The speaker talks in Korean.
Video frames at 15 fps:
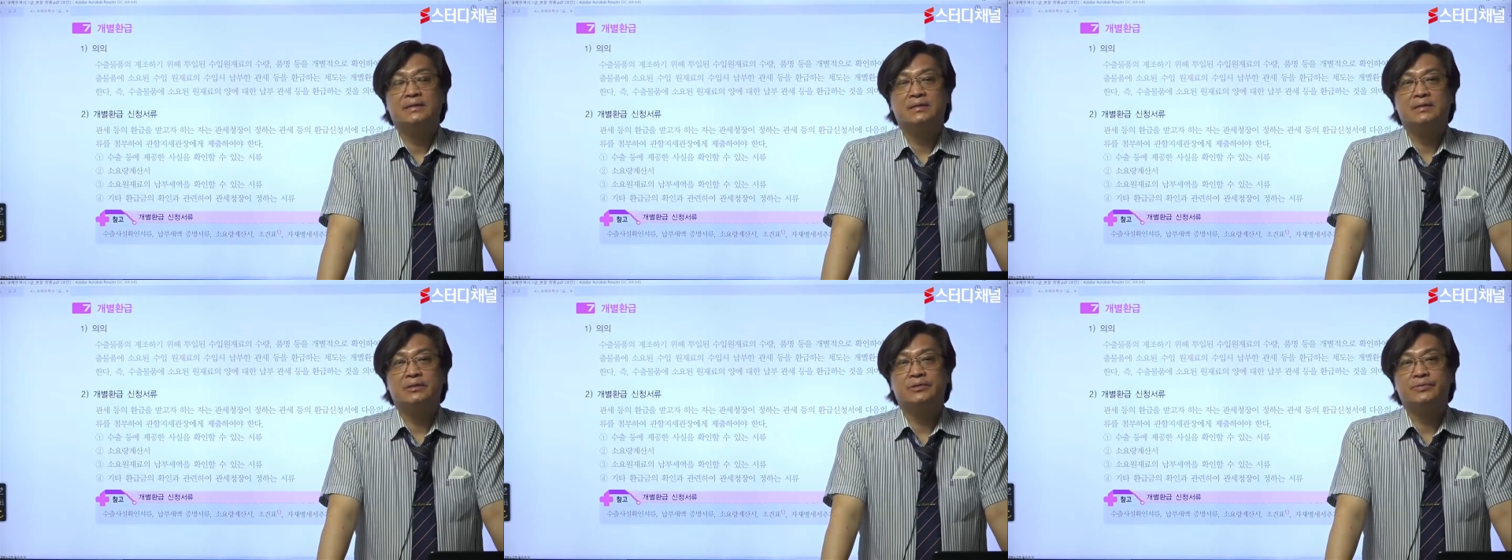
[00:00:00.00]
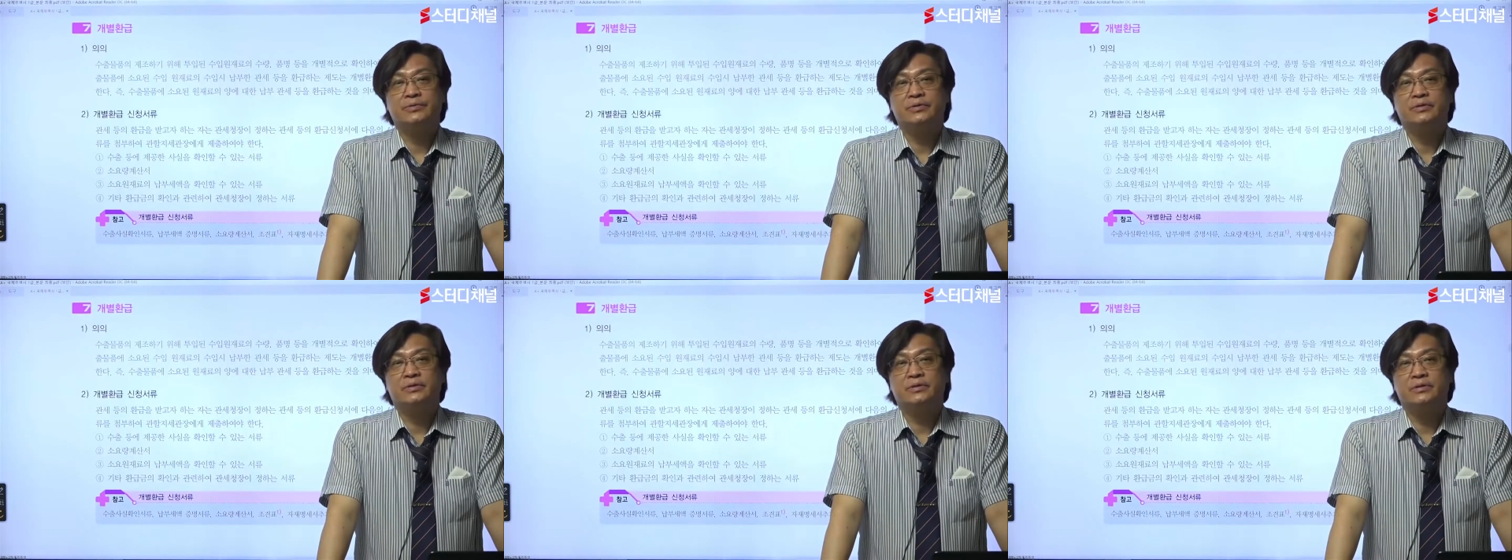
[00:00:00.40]
예,
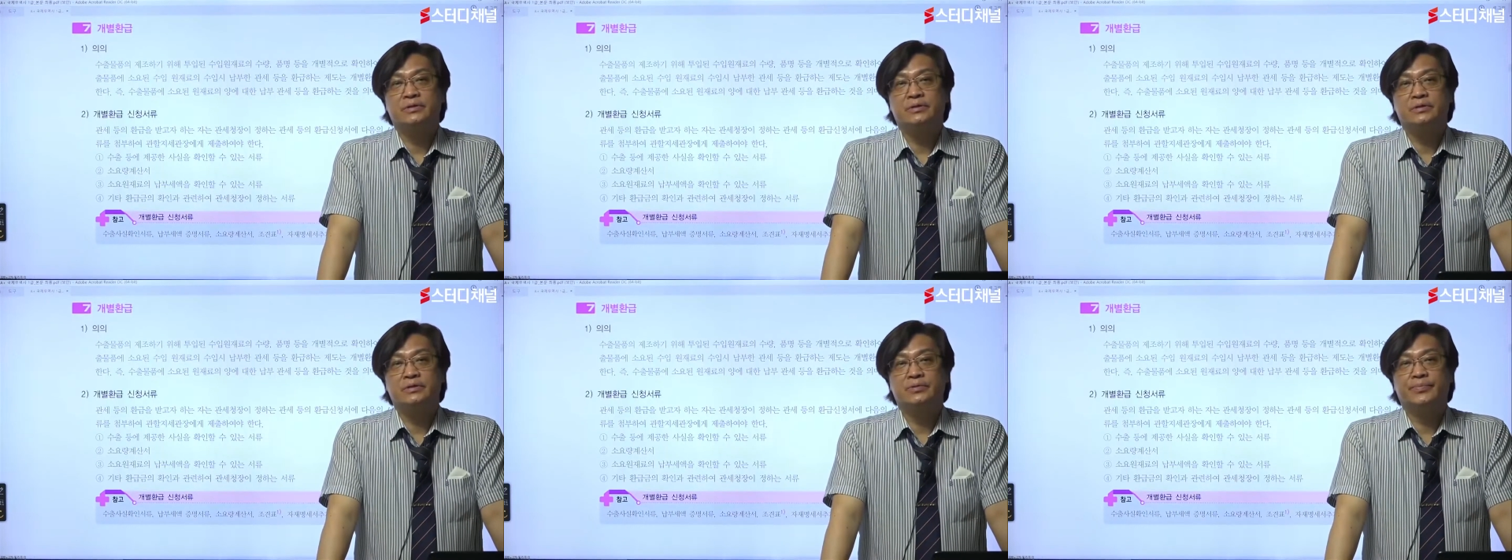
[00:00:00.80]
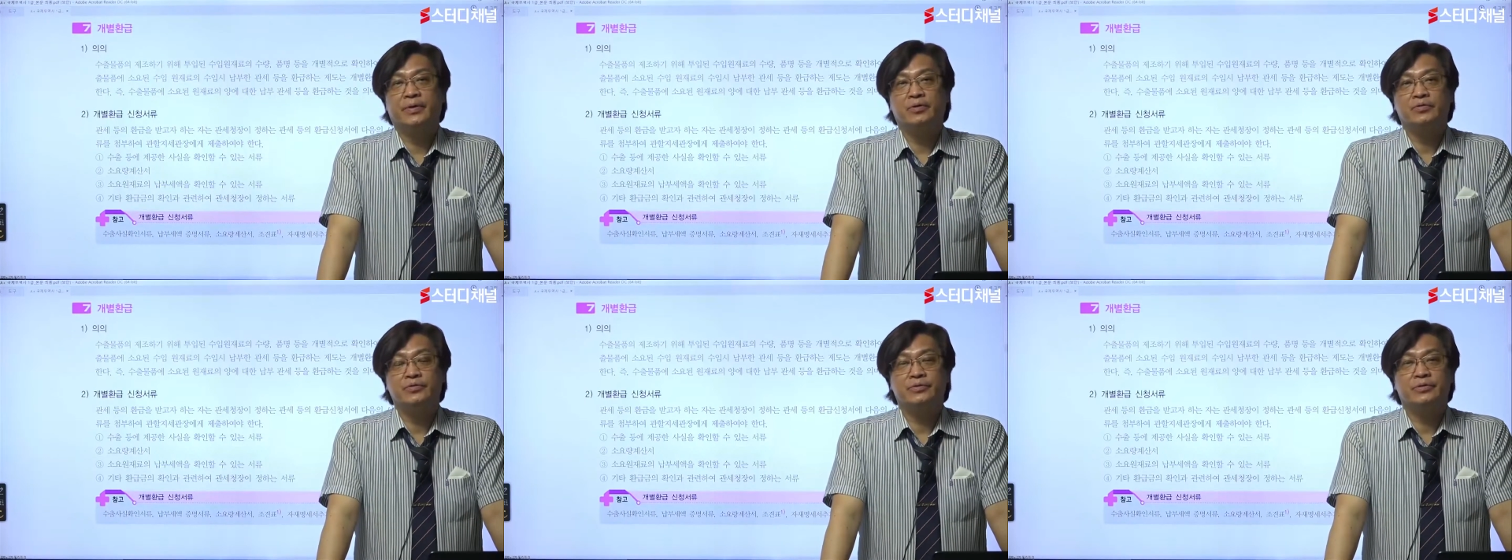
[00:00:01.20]
여러분들이
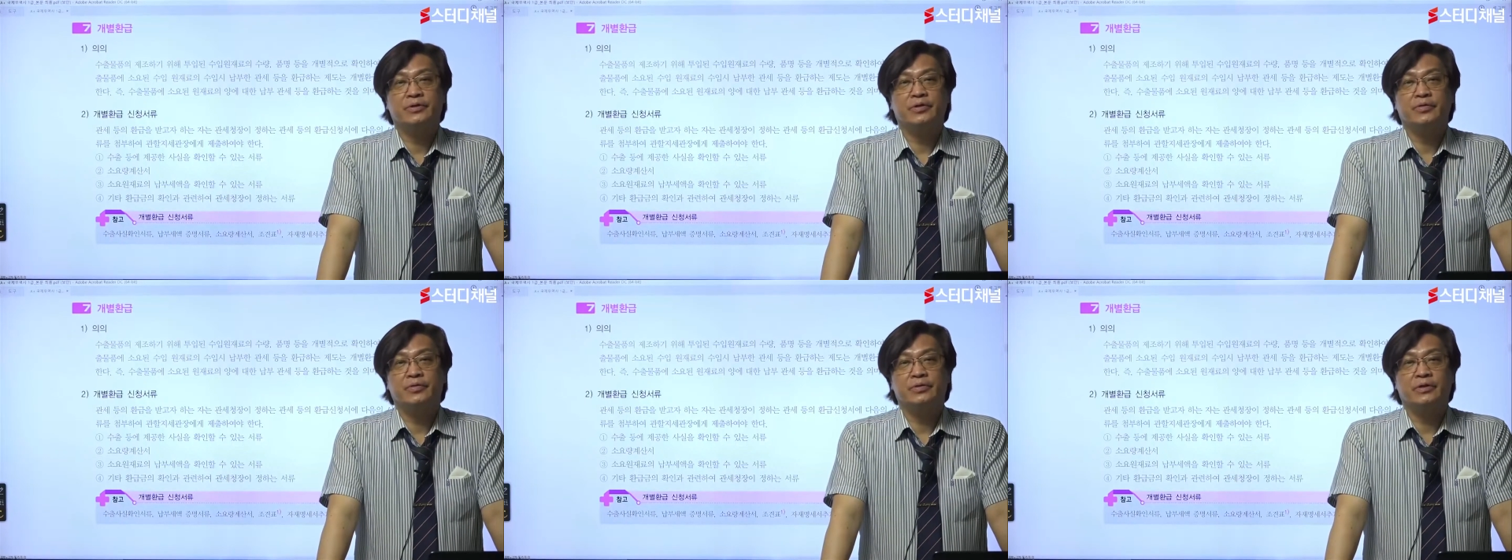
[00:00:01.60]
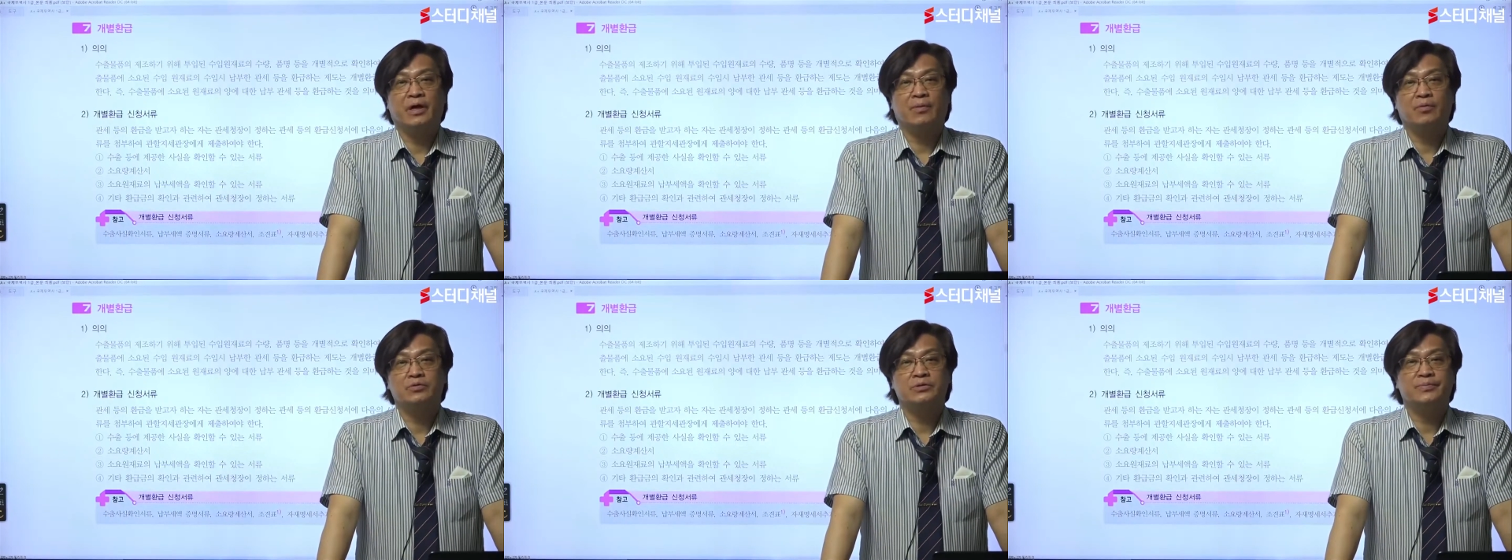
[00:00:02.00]
그법 규정 내용을
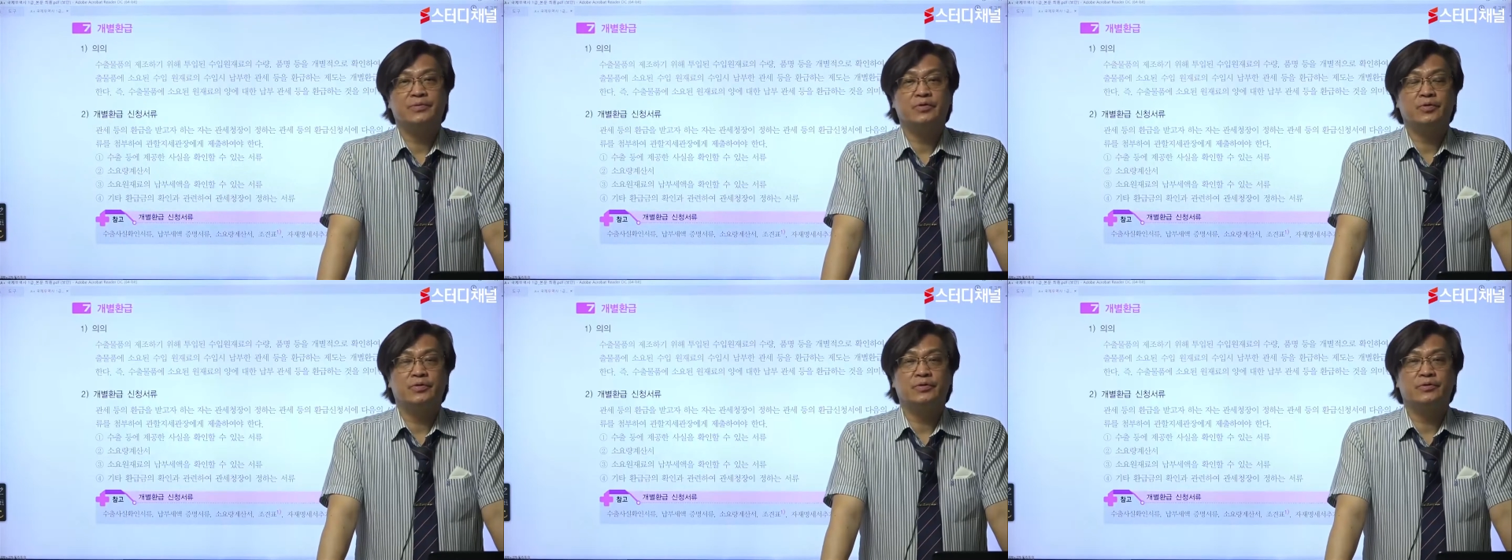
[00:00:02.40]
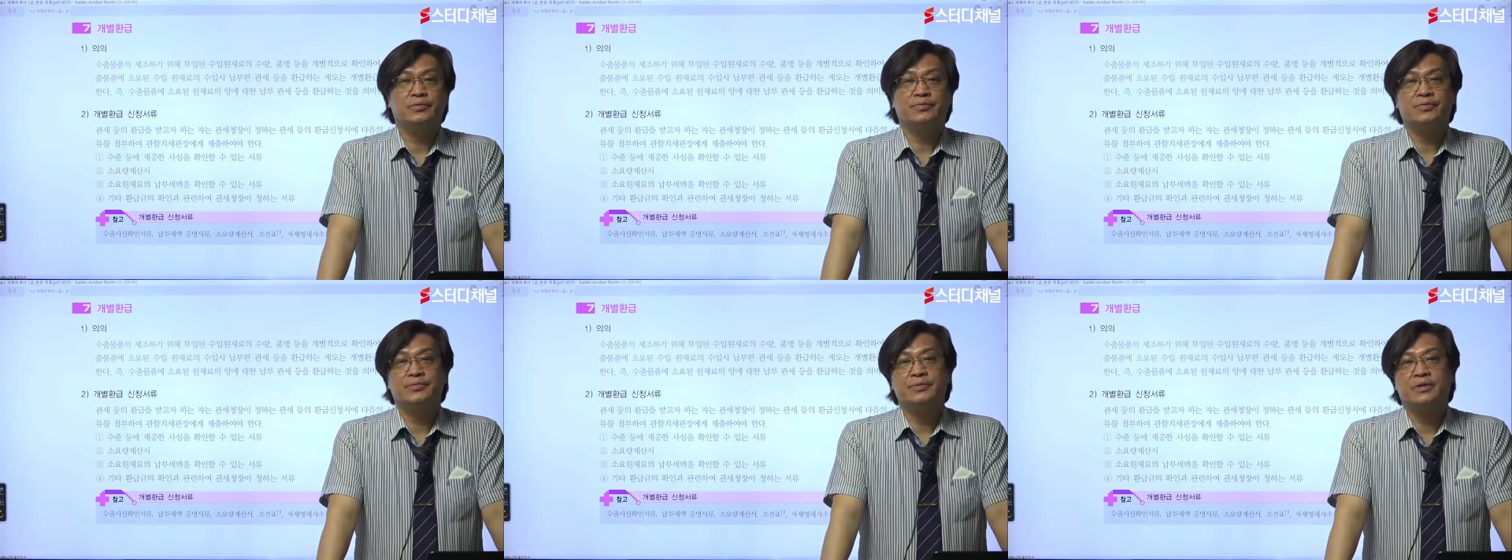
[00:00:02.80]
다 보실 필요는
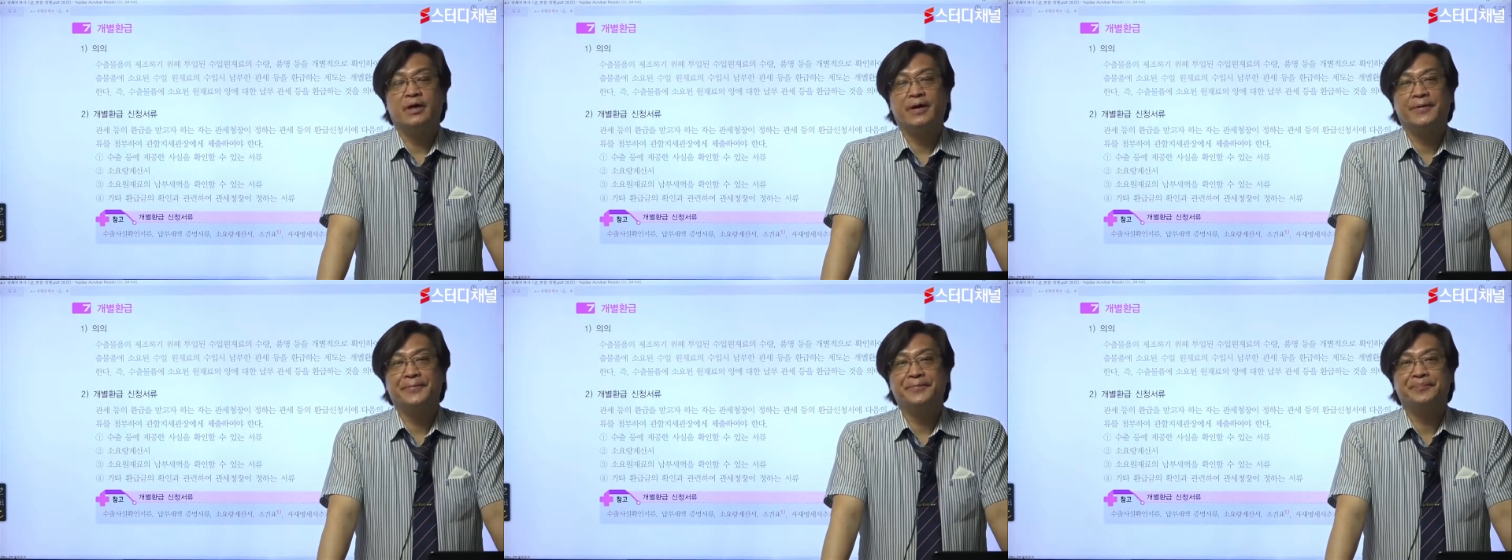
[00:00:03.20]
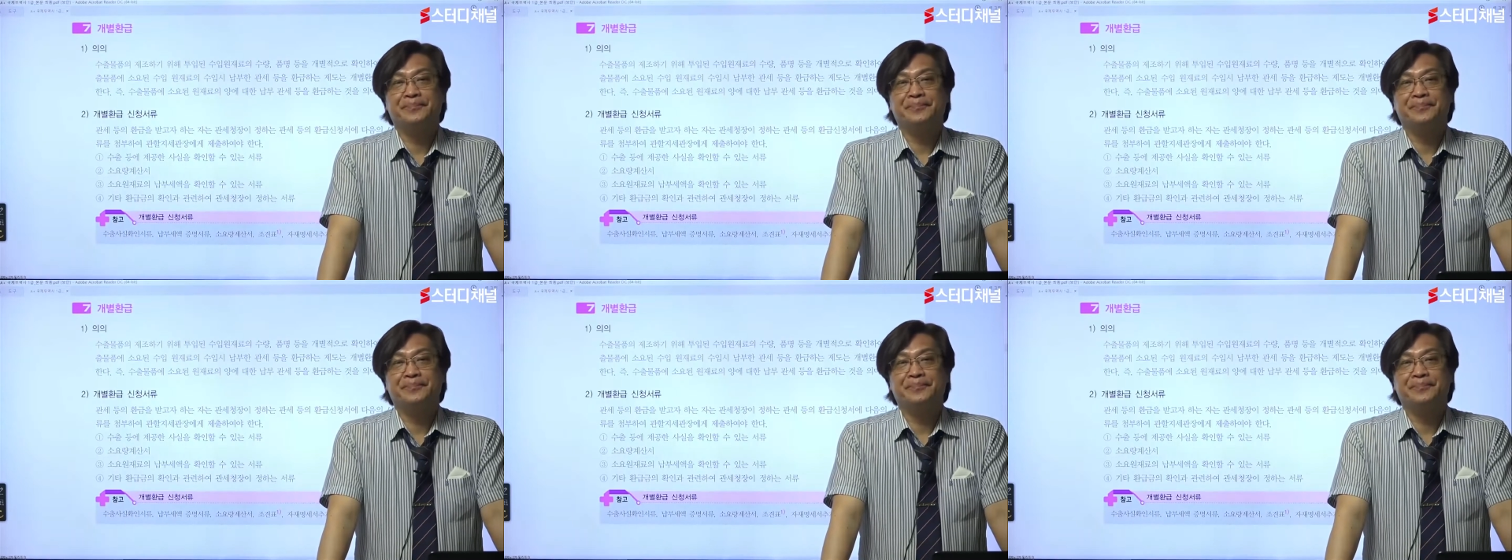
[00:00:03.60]
없습니다.